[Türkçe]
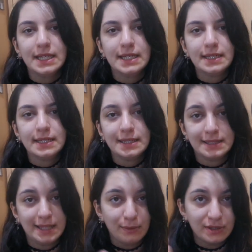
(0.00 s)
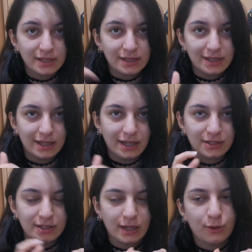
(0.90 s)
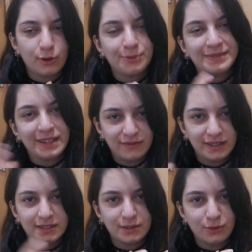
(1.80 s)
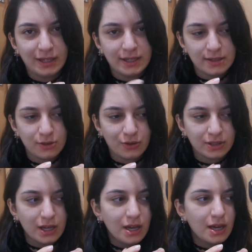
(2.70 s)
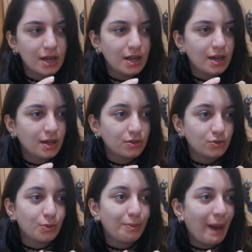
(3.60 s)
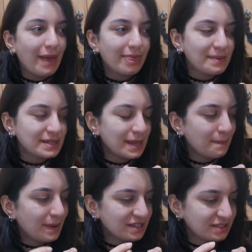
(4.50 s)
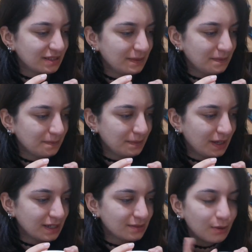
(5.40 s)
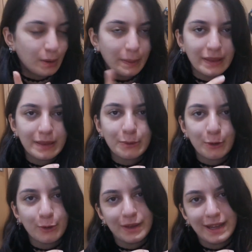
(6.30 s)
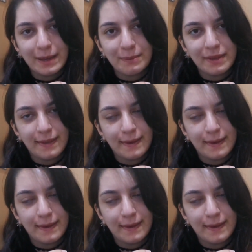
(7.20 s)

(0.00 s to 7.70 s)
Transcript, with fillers: Ee, izleyebileceğiniz siteleri aşağı koyuyorum Netflix üyeliğiniz yoksa. Çünkü ben de mesela başladım. Birkaç bölüm gittim sonra üyeliğim